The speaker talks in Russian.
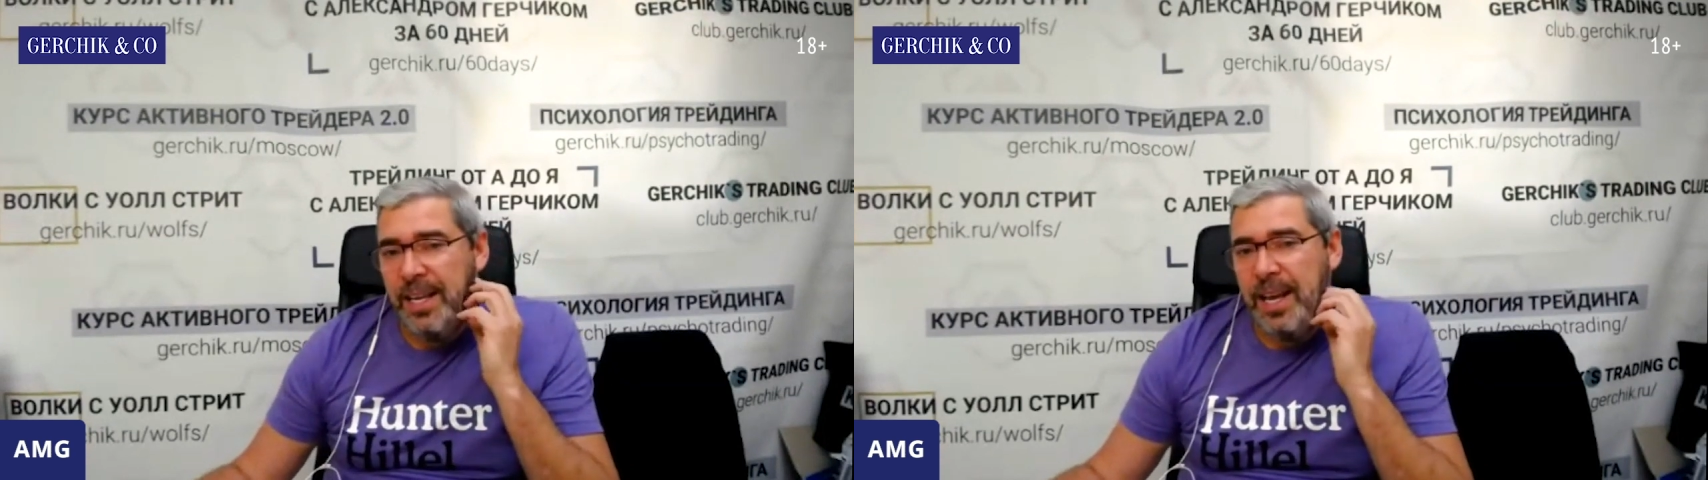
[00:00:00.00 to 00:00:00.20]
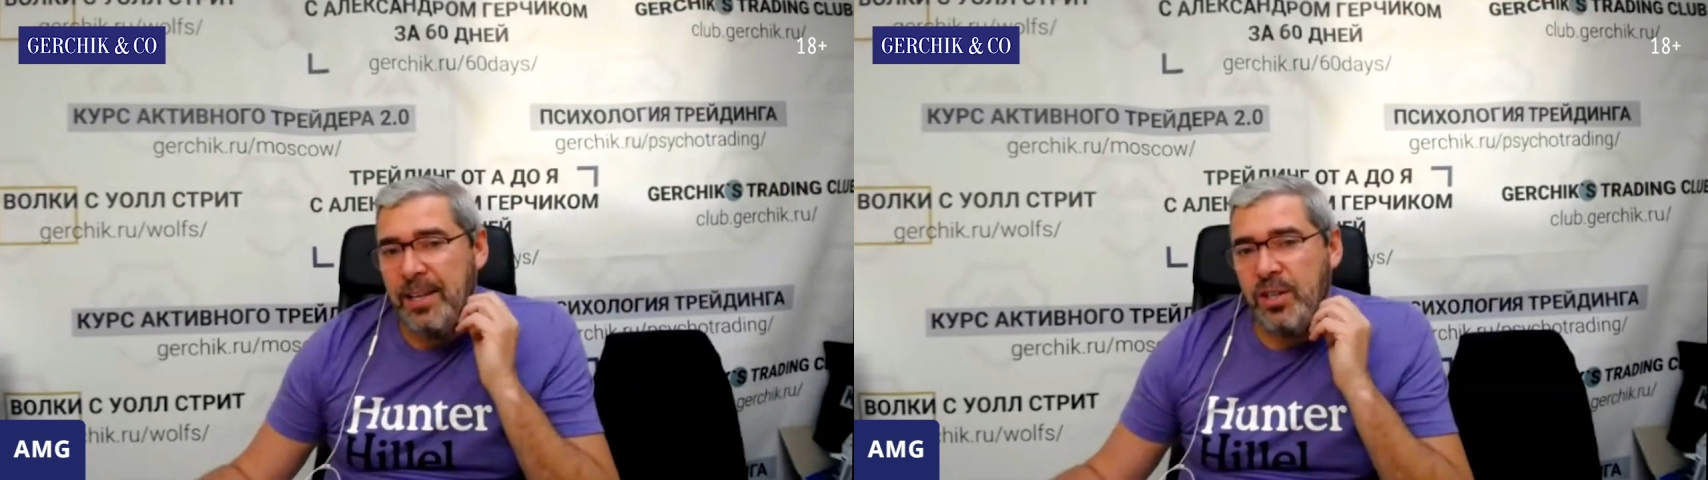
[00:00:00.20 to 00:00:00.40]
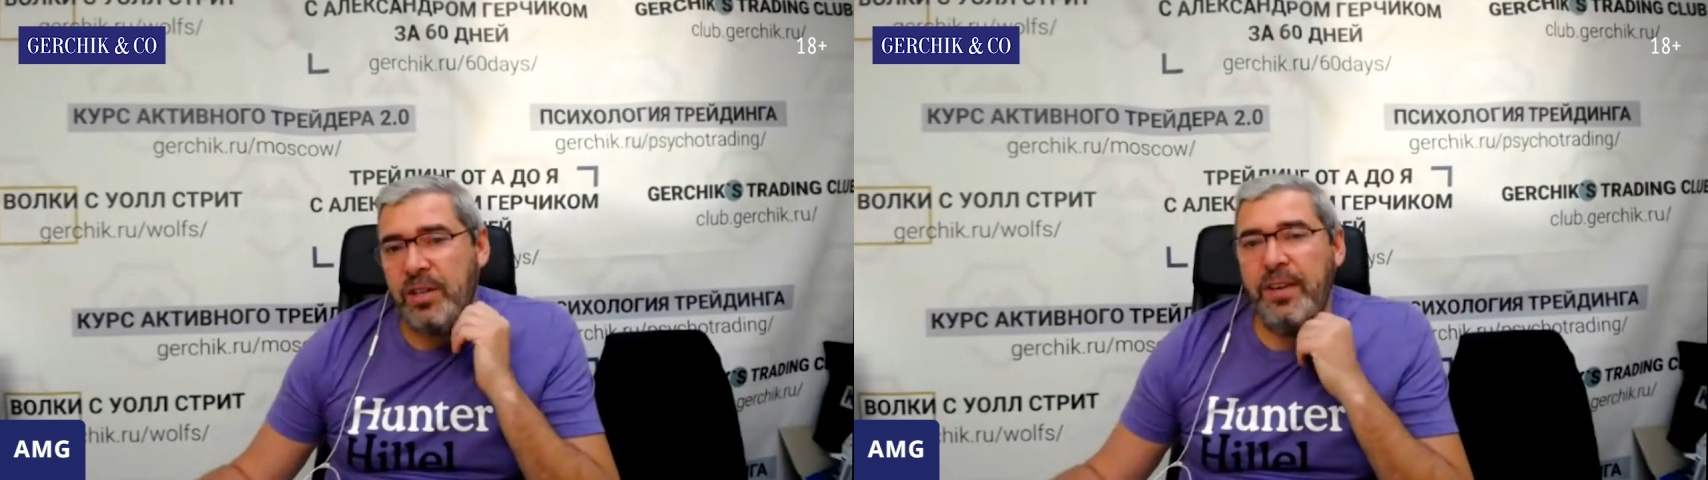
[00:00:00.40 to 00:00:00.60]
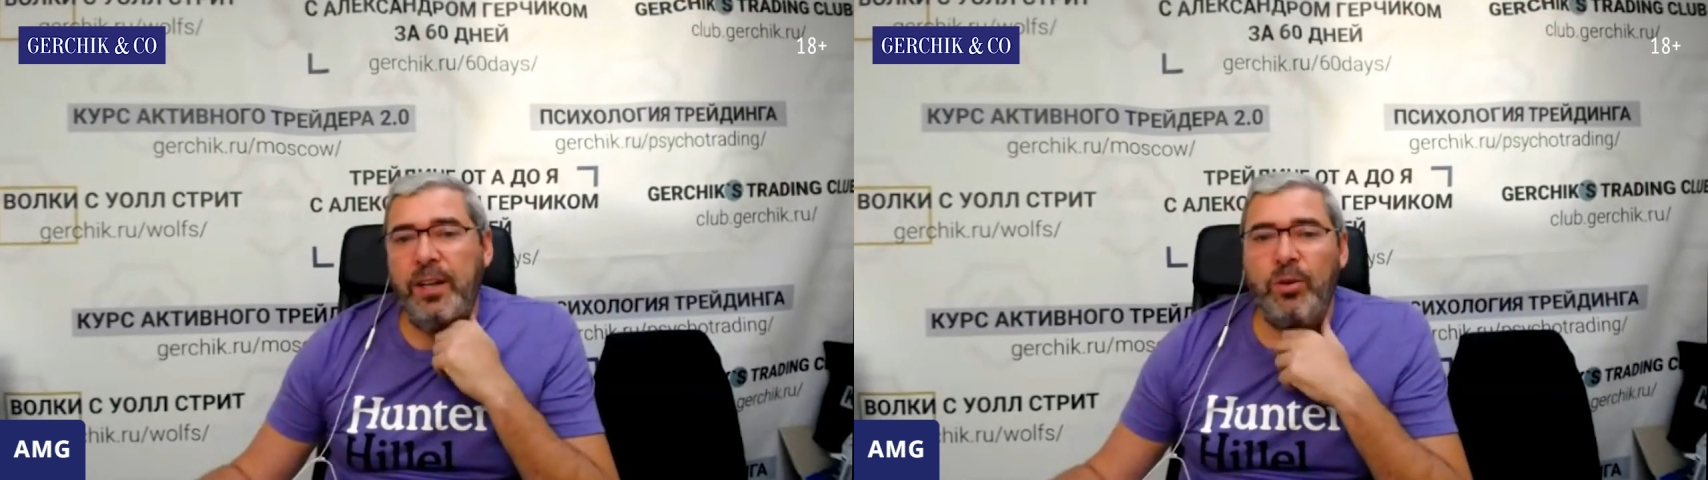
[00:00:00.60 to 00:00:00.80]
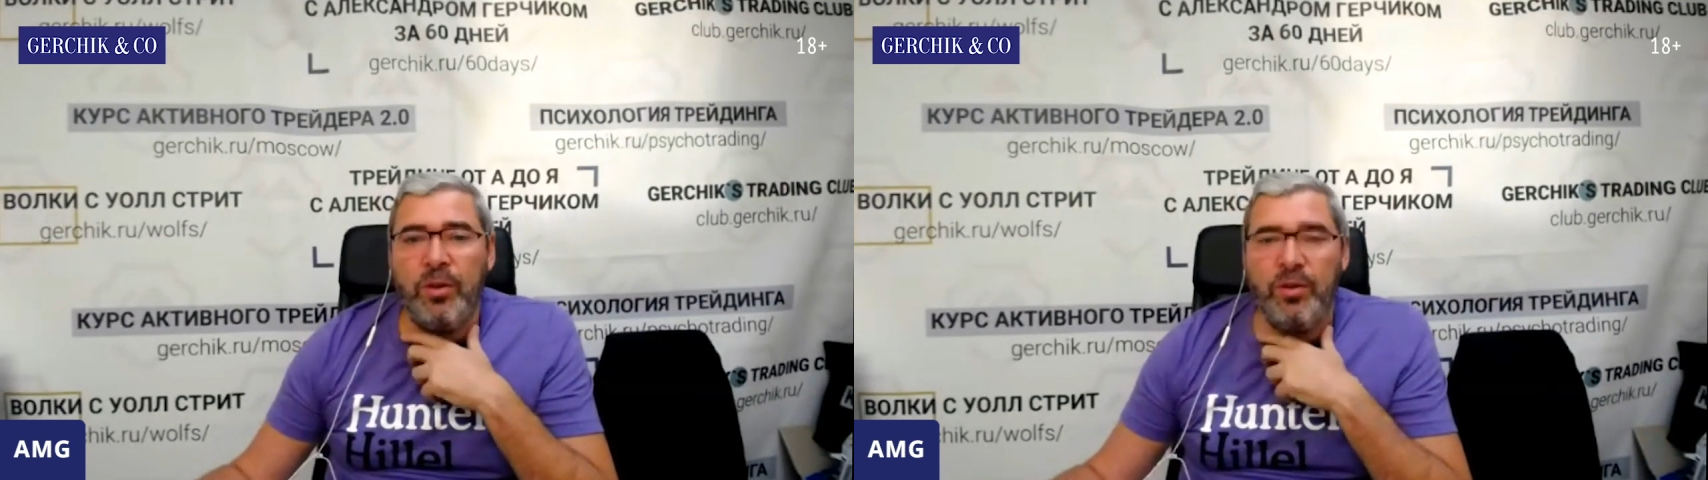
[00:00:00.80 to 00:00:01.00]
я
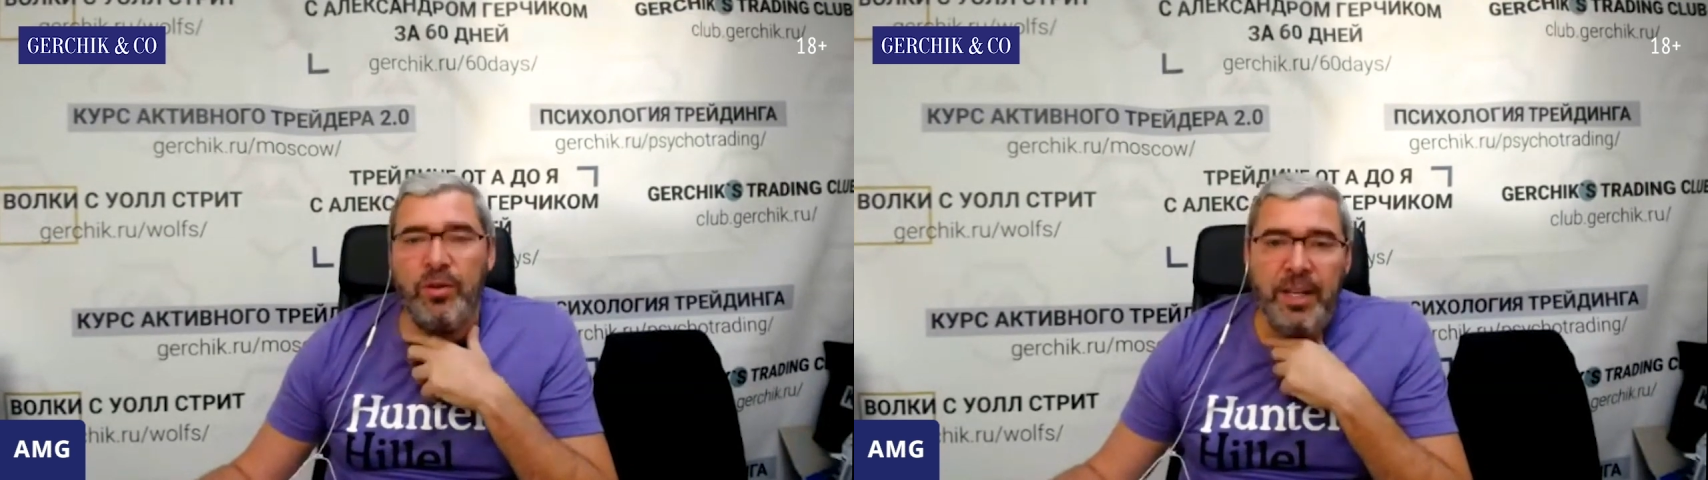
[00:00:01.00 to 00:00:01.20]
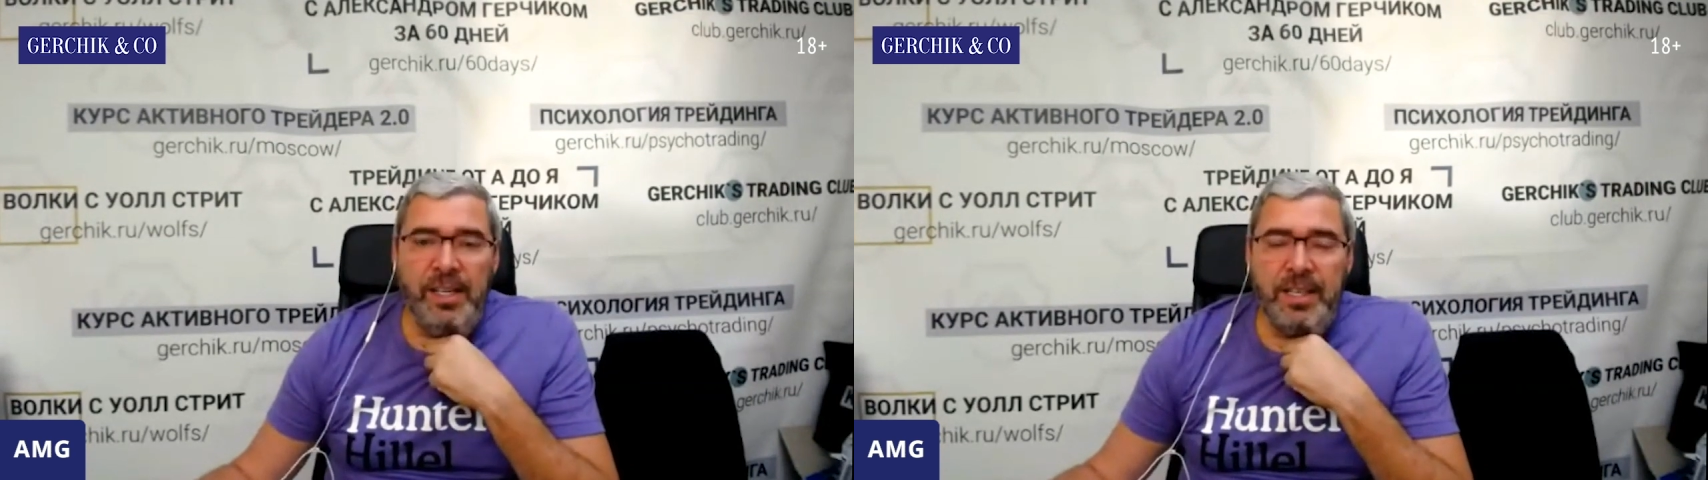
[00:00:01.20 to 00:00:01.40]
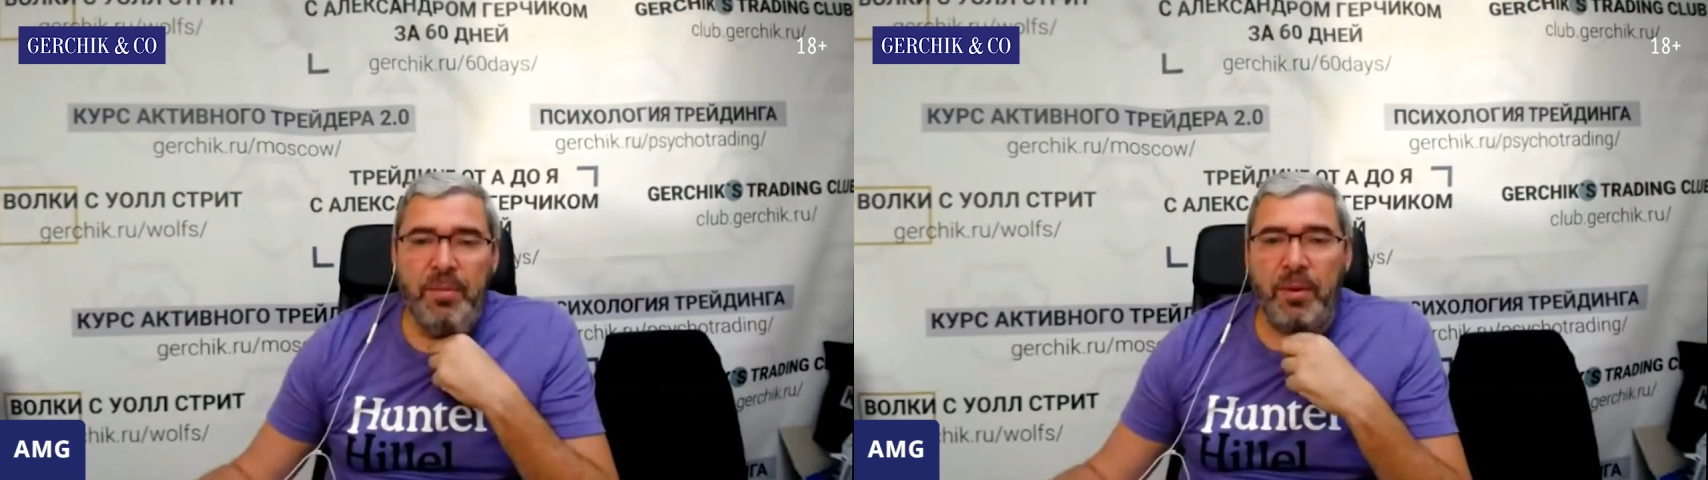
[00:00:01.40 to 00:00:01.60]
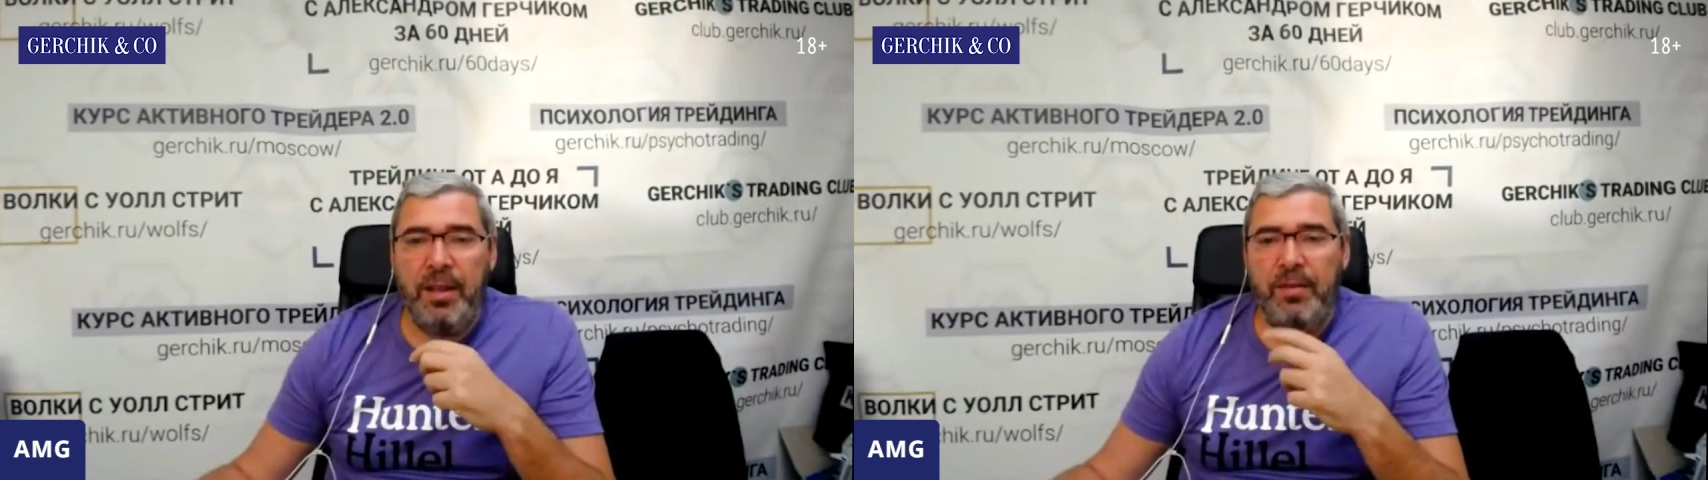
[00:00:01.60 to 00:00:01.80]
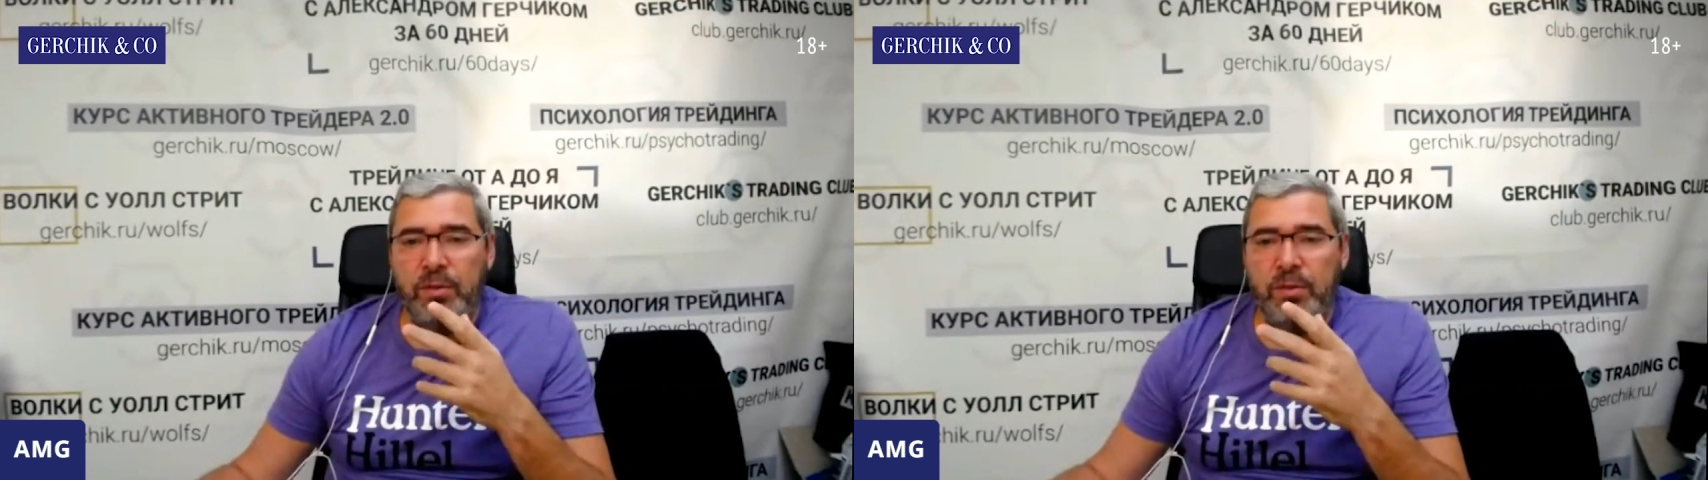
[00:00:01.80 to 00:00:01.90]
человек, который владелец компании,